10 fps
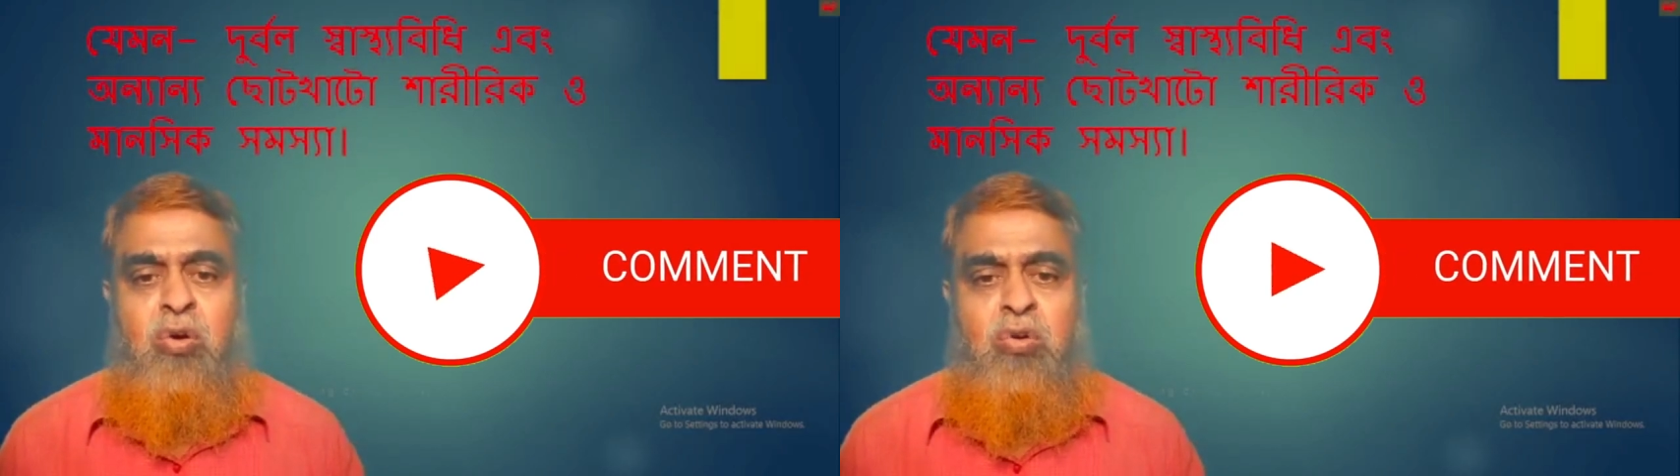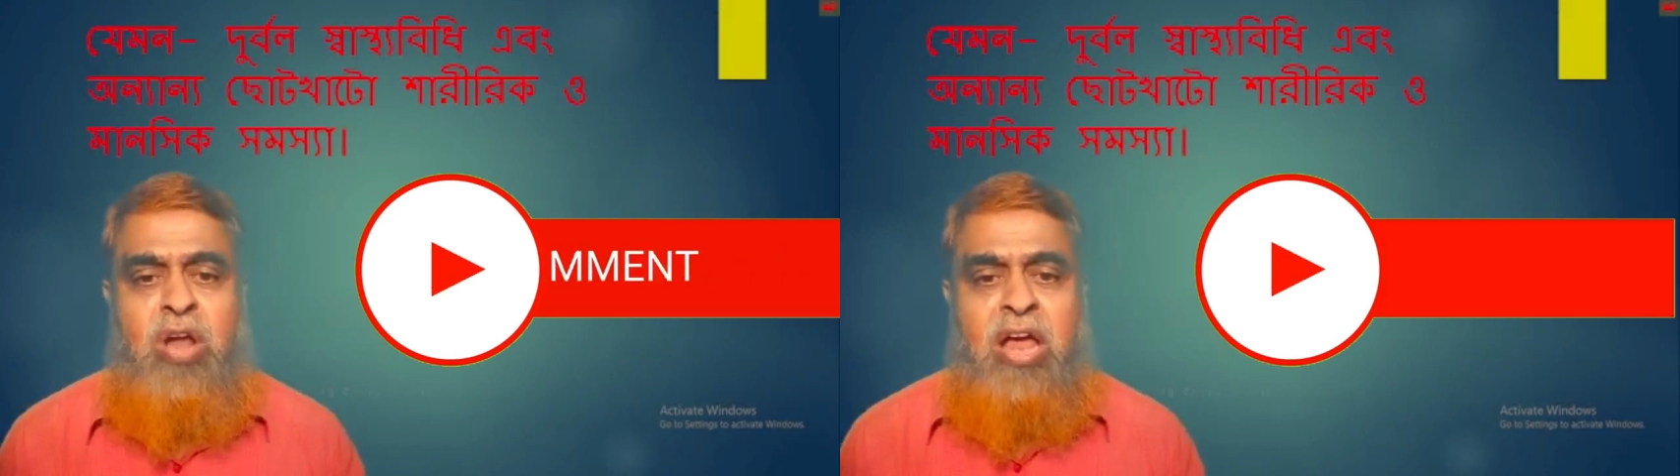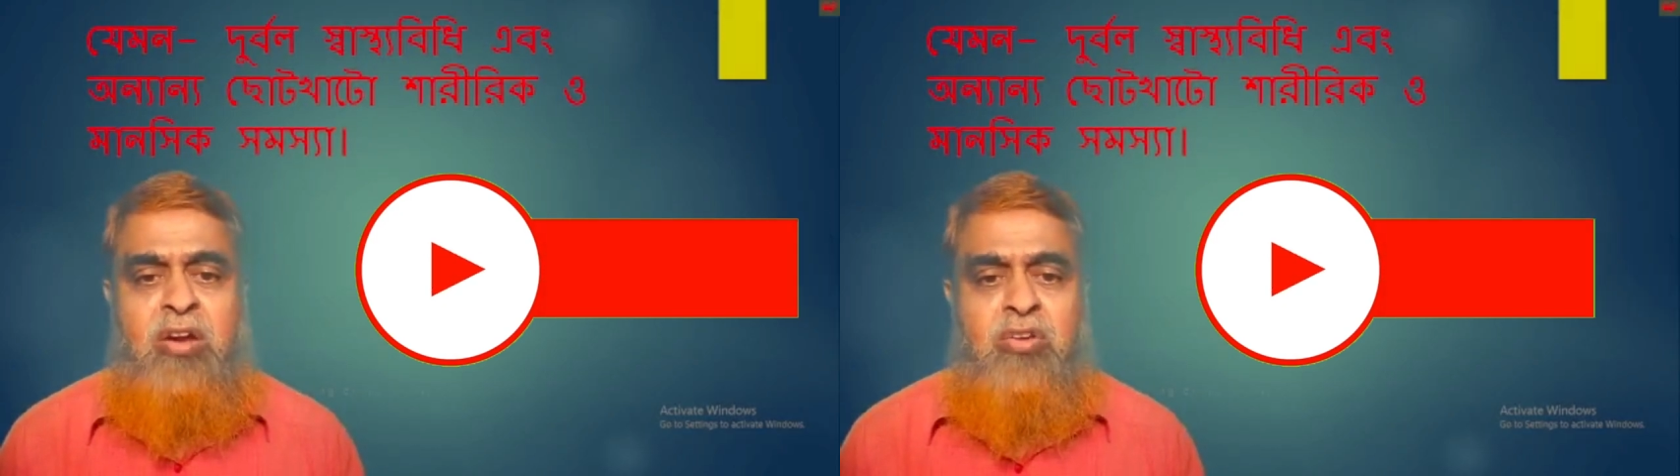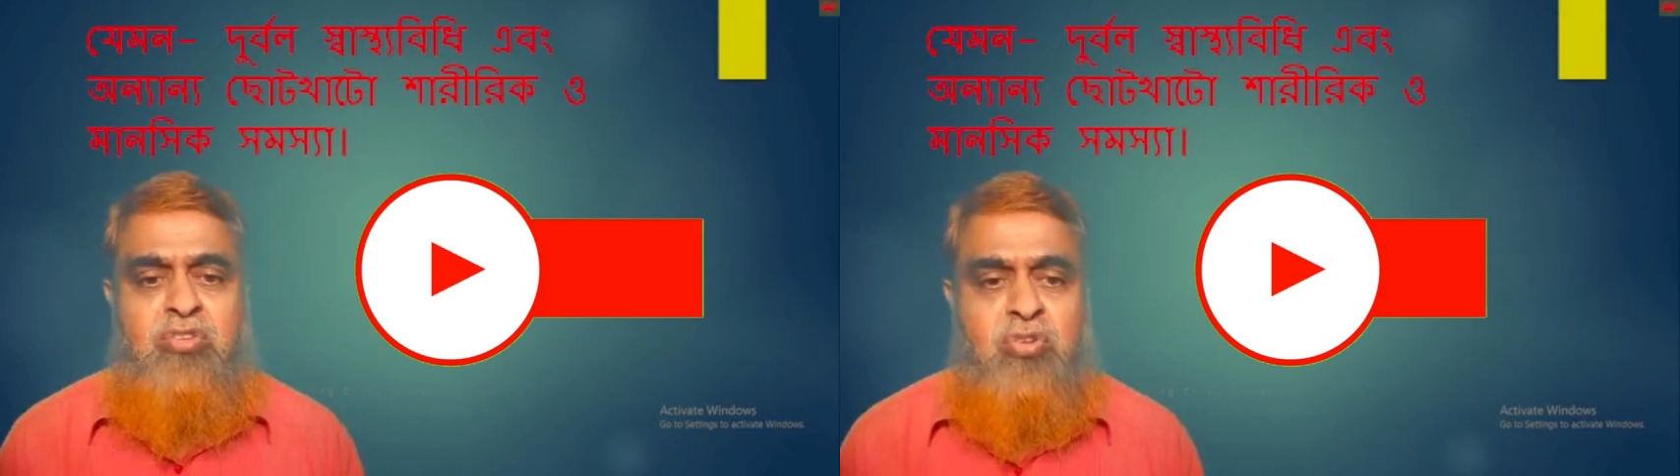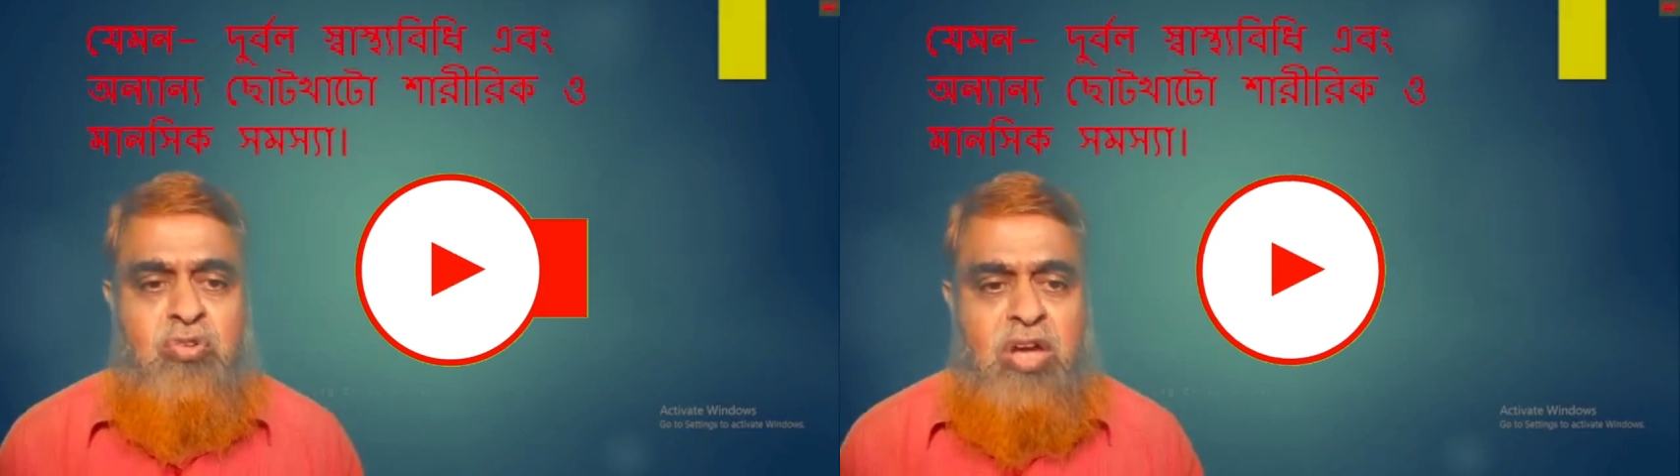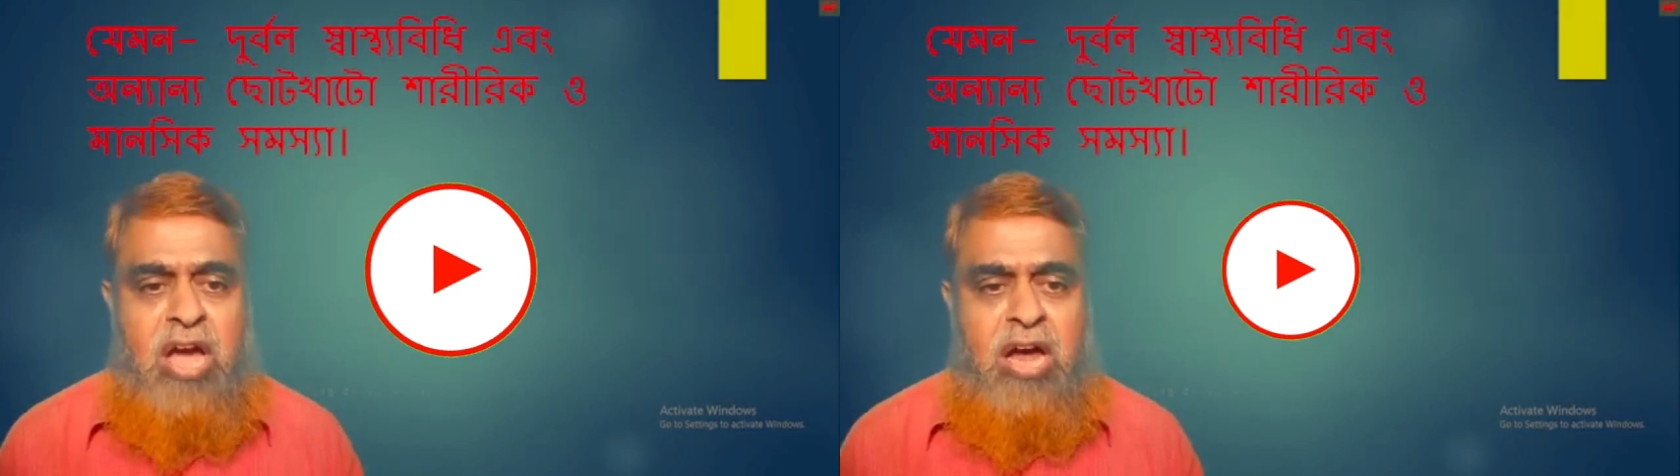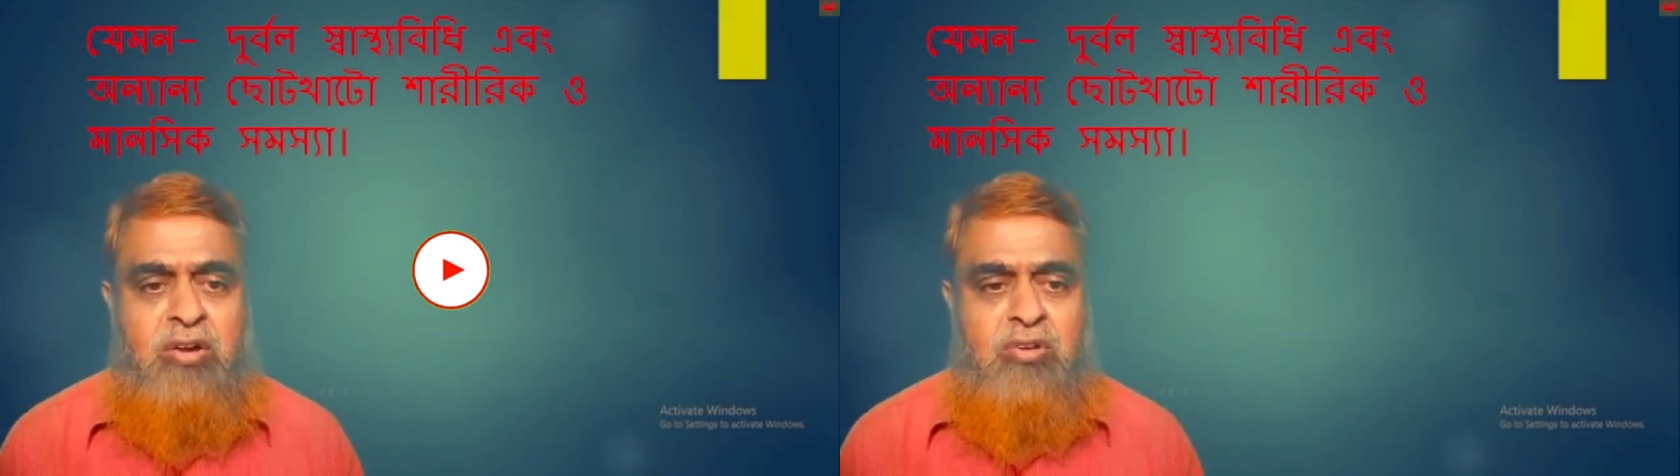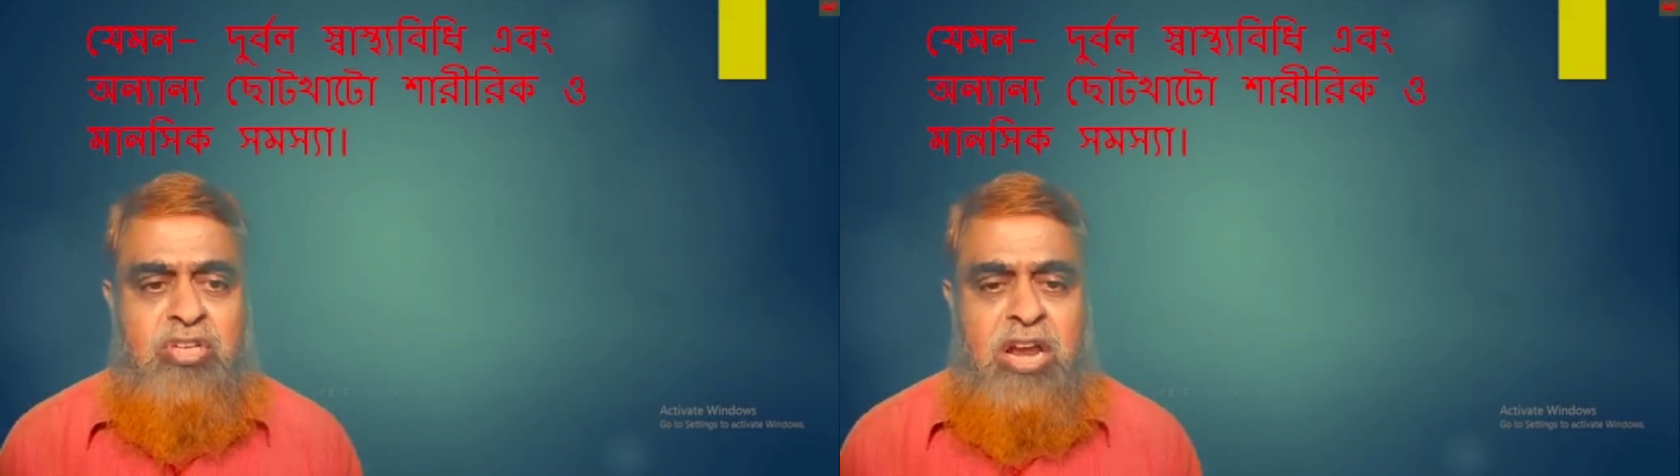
অন্যান্য ছোটখাটো